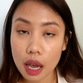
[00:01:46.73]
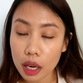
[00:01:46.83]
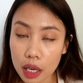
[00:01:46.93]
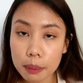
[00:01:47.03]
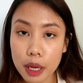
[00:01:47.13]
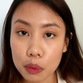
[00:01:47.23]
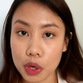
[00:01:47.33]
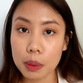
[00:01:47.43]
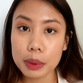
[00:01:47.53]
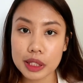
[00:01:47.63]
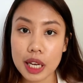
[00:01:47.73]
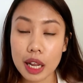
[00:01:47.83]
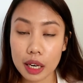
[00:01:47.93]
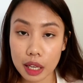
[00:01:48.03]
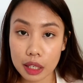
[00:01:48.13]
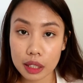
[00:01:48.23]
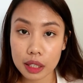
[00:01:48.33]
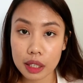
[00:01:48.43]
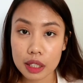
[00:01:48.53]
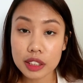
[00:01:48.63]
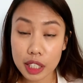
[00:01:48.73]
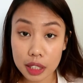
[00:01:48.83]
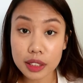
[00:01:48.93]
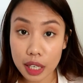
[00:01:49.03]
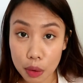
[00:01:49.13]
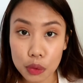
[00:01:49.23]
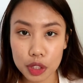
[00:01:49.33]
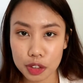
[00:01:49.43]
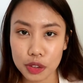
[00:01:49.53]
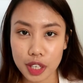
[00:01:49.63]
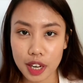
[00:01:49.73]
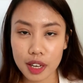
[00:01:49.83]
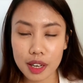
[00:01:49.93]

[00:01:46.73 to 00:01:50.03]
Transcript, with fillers: akan melakukan perjalanan jarak jauh gitu ya.